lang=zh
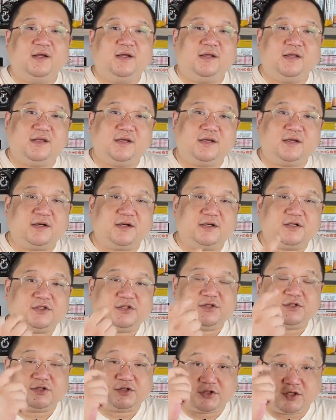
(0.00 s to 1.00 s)
一个
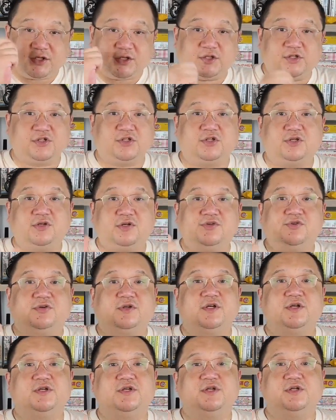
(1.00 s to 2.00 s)
是摄影师，就
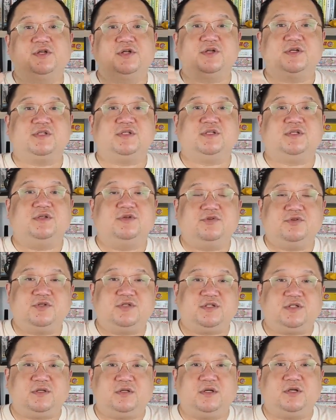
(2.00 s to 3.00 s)
跟着这个习
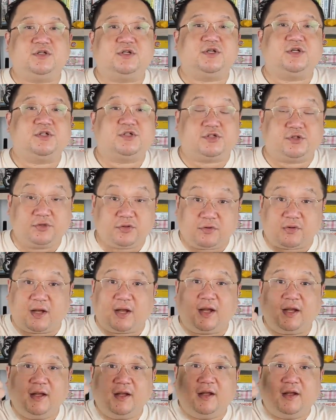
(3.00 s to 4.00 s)
习这个石洞啊，